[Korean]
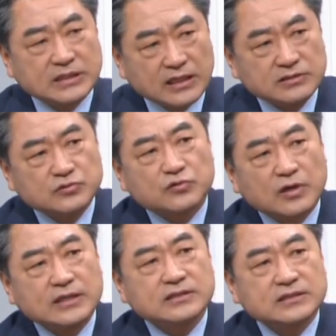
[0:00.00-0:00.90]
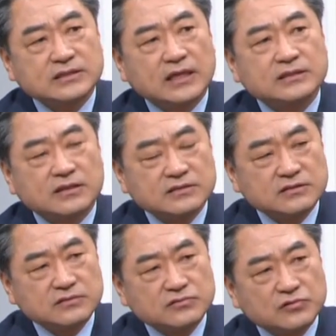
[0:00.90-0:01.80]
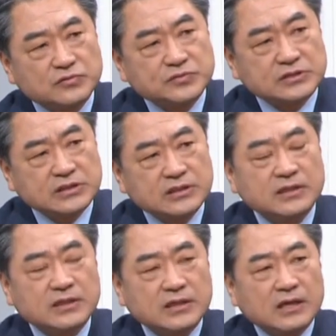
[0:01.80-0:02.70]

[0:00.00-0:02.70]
비난 쪽으로 하는 것이 아니라 어쩔 수 없이